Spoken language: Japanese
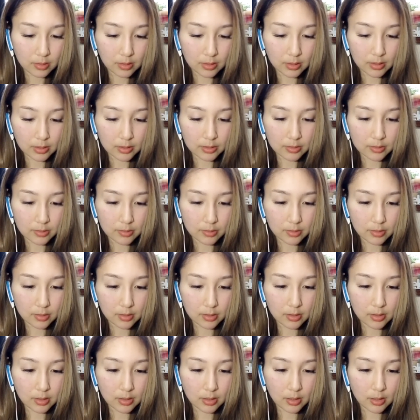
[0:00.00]
はい
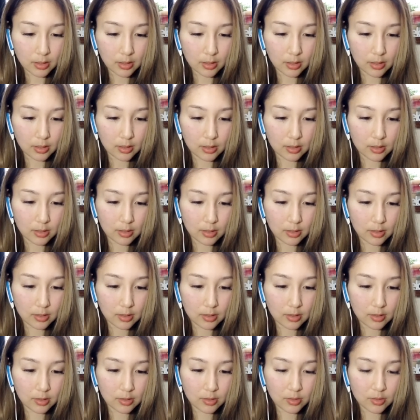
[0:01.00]
次が
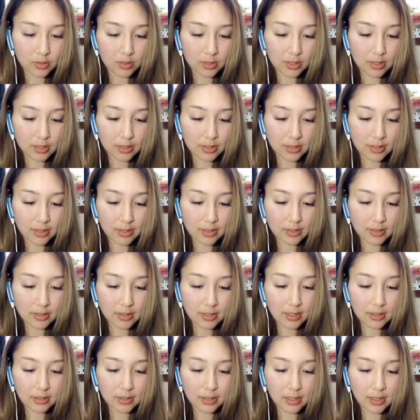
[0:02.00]
こちらで先
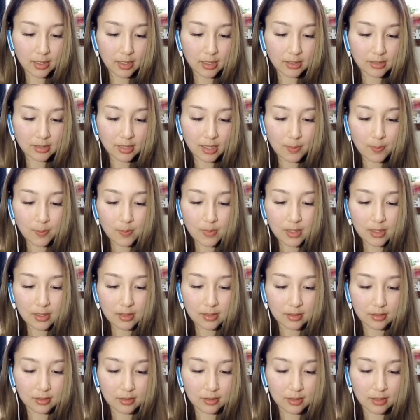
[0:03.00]
制で3
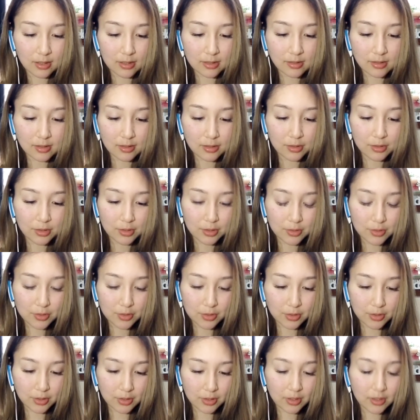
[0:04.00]
万
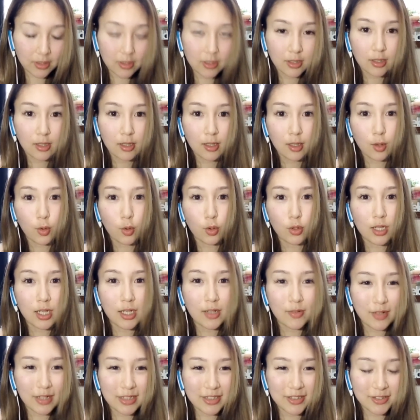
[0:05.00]
8910こ
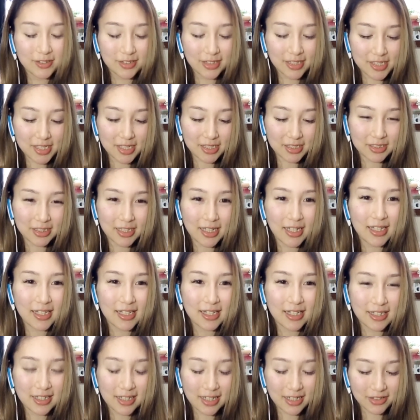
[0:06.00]
れはゆうなちゃんで耐え
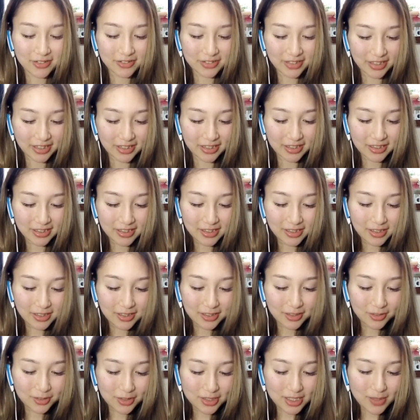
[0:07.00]
られないので
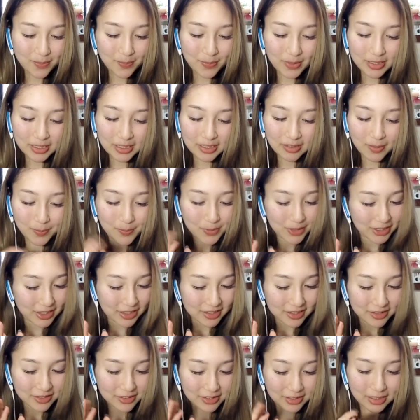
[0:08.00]
ゆうなちゃんパーティーは無理
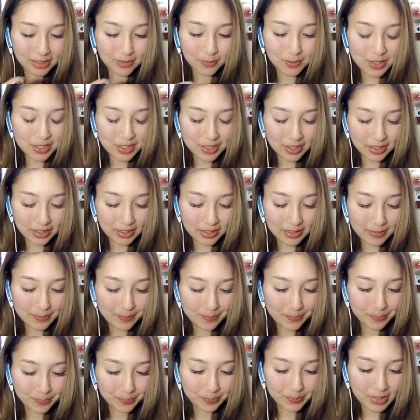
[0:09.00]
ですってなりました
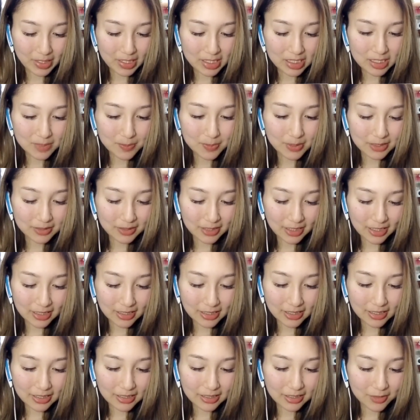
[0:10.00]
HP 足り
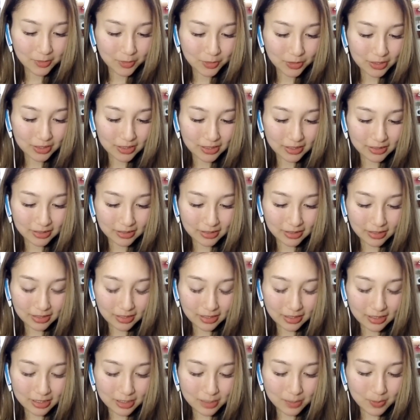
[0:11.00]
ないよってなって
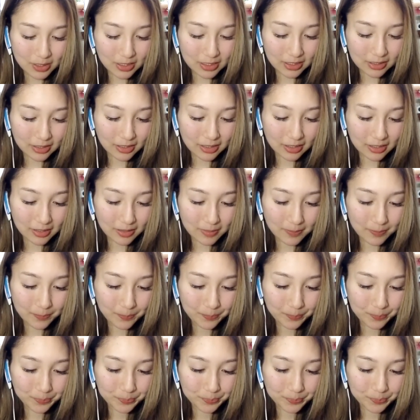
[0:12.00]
ね HP がね